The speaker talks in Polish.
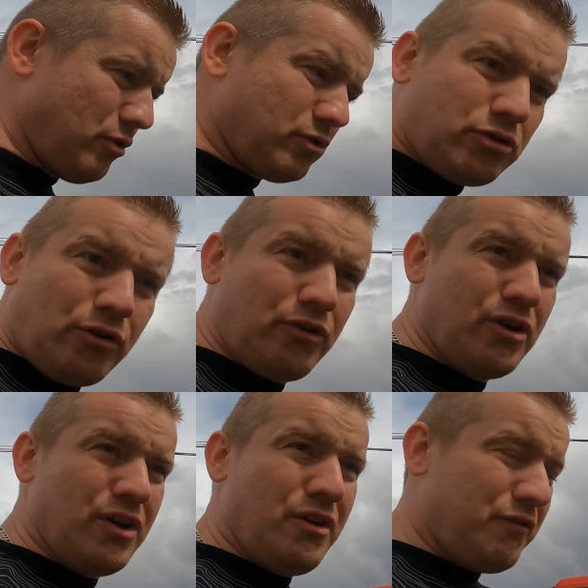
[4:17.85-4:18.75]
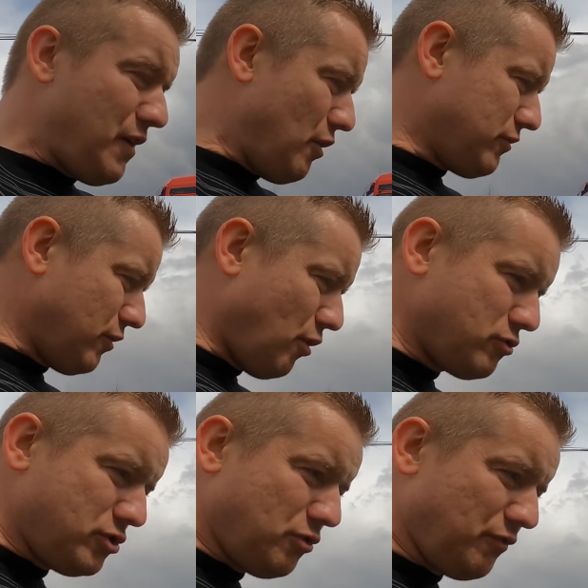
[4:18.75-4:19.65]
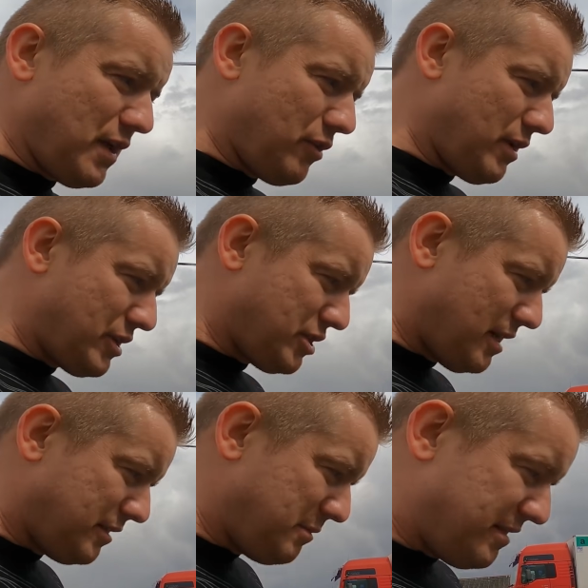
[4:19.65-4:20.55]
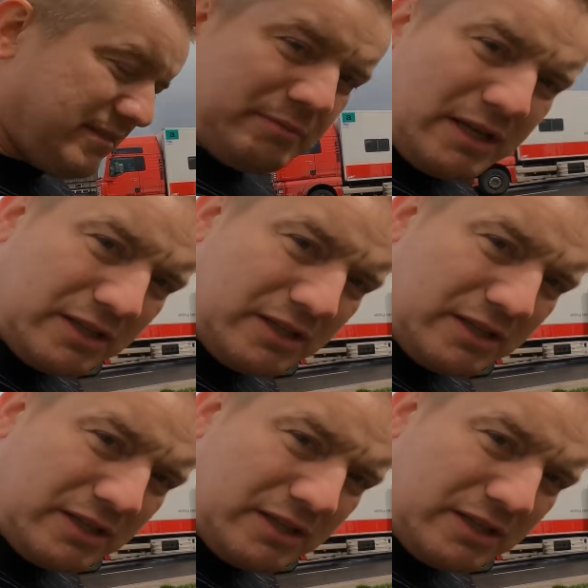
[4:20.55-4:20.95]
No kto wie o co chodzi, to wie, no ja się na tym nie znam,